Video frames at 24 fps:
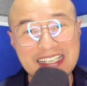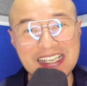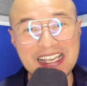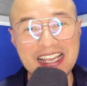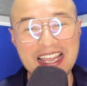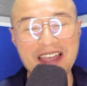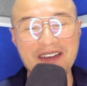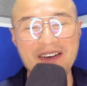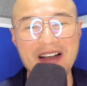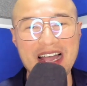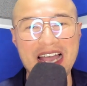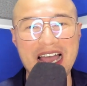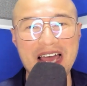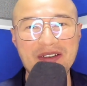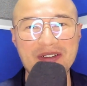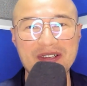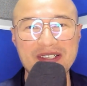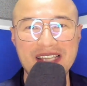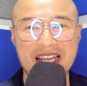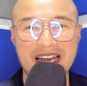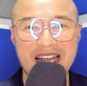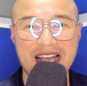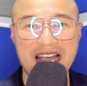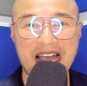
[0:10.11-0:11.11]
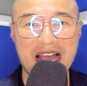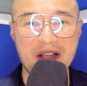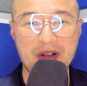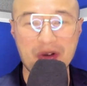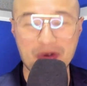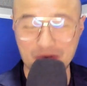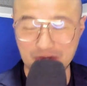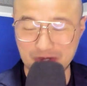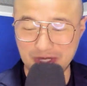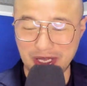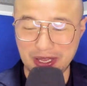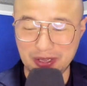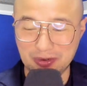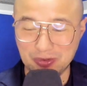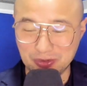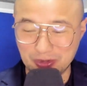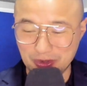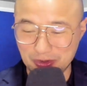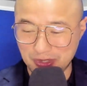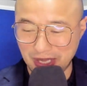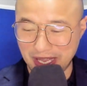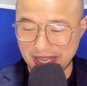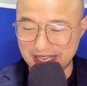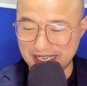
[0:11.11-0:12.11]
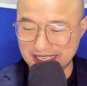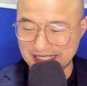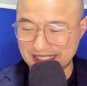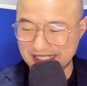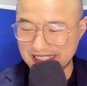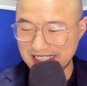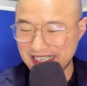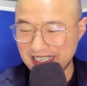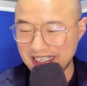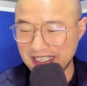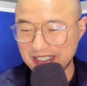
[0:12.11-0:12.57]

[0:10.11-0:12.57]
y qué bacano estar acá con ustedes, junto a ustedes,